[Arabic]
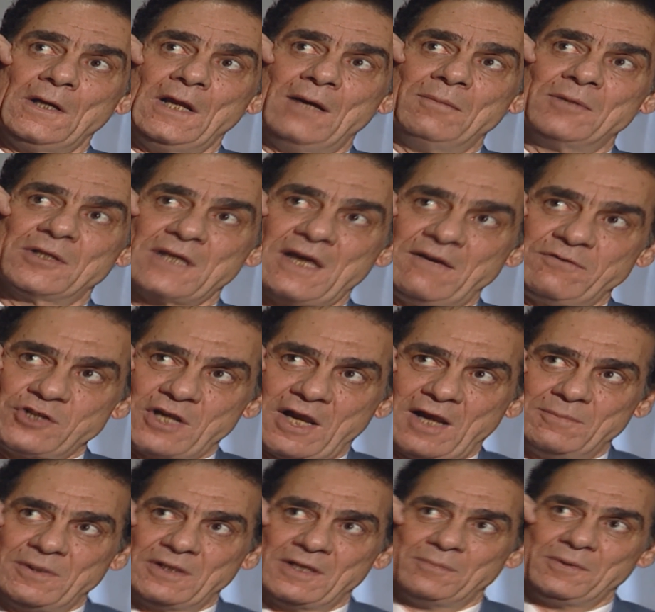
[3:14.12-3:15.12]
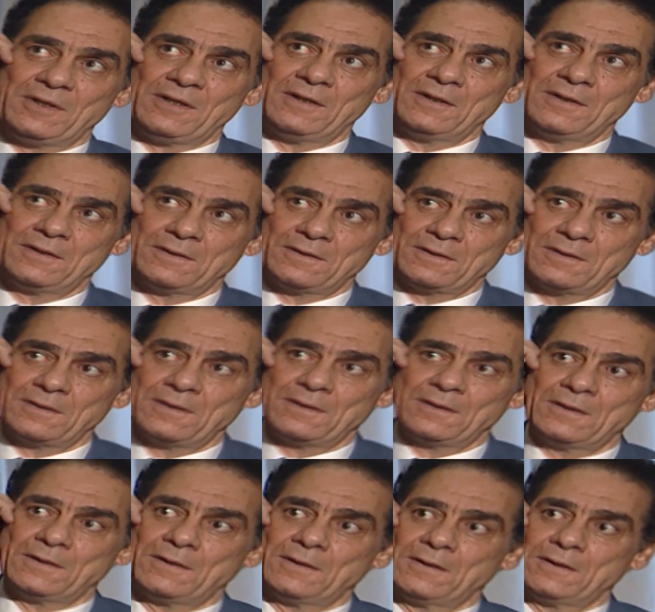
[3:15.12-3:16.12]
لا ما تخافش يا حمادة بيه
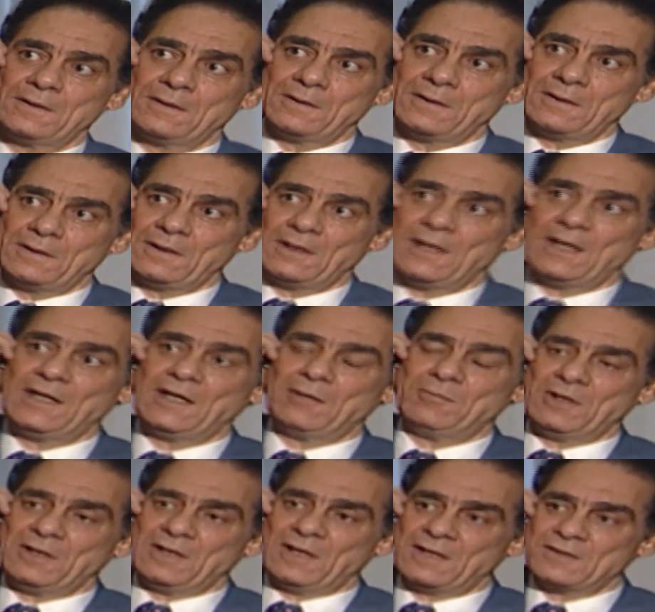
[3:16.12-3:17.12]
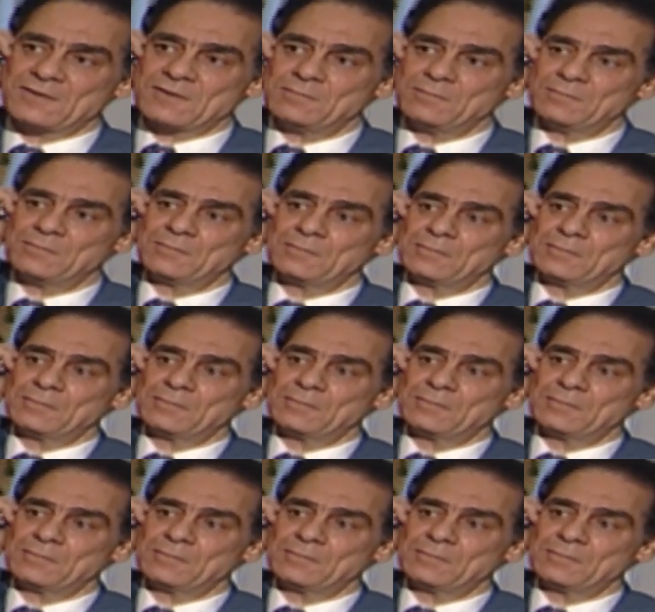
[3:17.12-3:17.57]
احنا هنعمل اللازم